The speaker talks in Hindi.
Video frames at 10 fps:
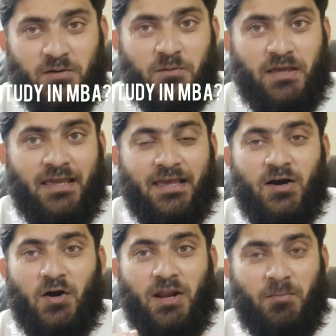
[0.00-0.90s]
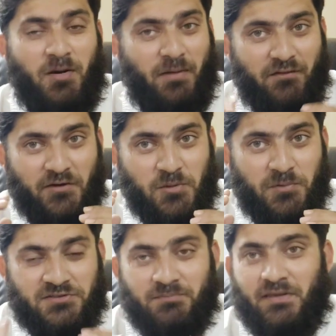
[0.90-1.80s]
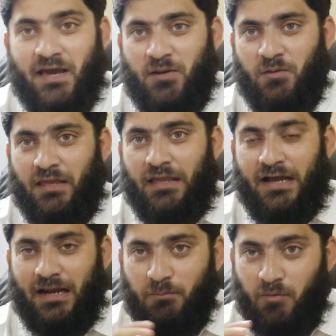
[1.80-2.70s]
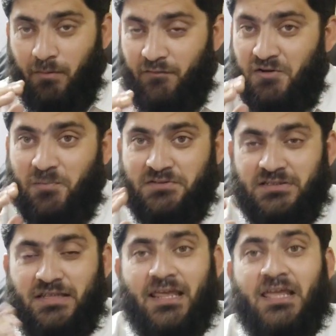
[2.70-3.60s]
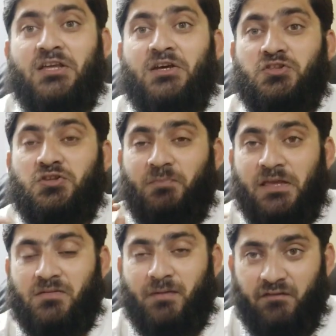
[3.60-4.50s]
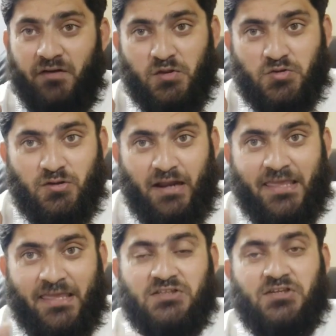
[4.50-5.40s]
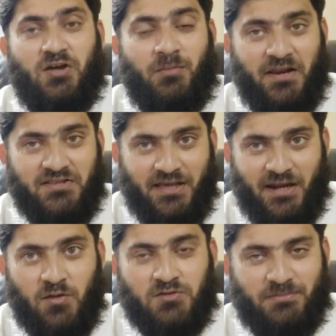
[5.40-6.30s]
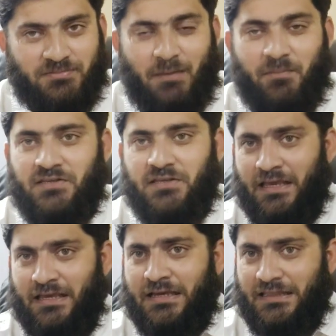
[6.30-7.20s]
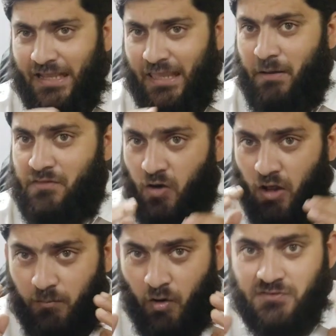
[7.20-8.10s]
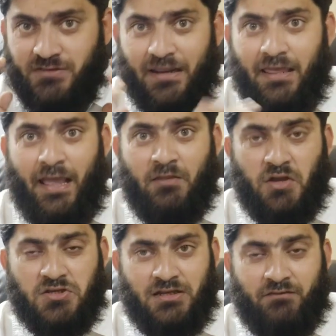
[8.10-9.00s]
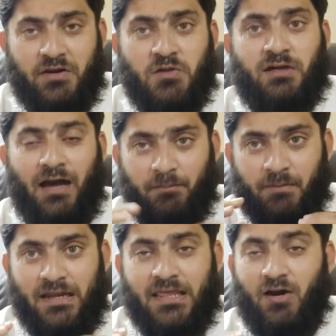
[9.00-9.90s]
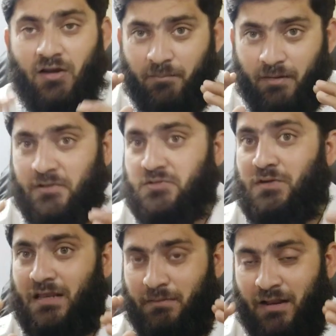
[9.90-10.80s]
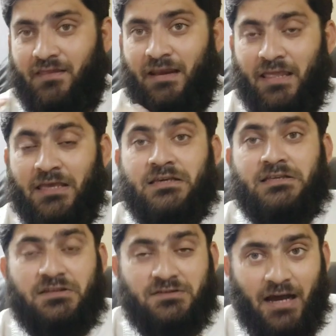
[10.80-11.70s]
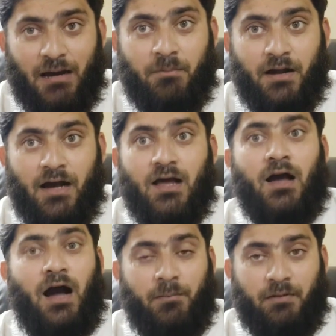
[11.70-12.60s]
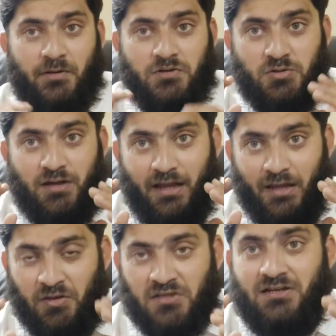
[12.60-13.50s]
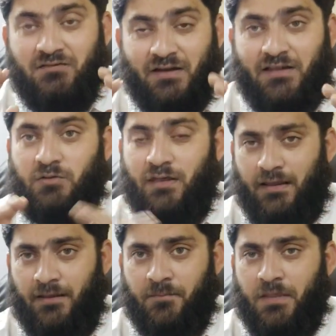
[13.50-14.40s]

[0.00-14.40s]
मिल होंगे और आपको हमारे वीडियो पसंद भी आ रहे होंगे अगर आपको हमारे वीडियो पसंद आ रहे हैं तो प्लीज हमारे वीडियोस को लाइक कीजिए और हमारे चैनल को सब्सक्राइब कीजिए ताकि हम ऐसे और बहुत सारे एजुकेशनल वीडियो आपके लिए और आपके बच्चों के लिए बनाते रहें जिससे आपका आपके बच्चों का एजुकेशनल फायदा होता रहे